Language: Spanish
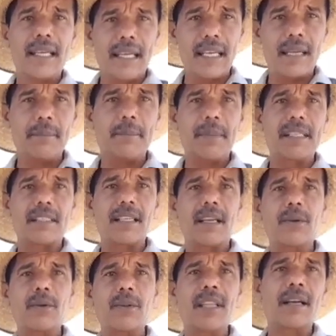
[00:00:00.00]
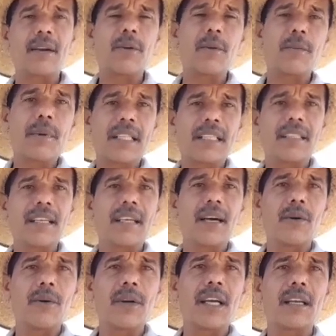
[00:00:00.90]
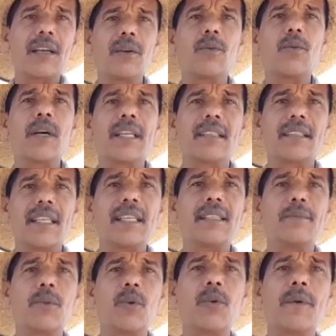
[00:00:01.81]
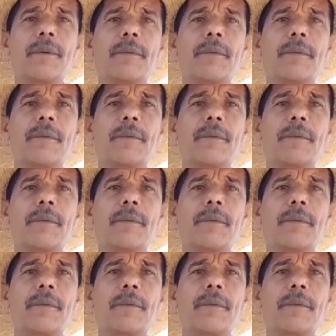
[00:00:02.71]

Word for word: empezaron a combatir ahora el huertismo.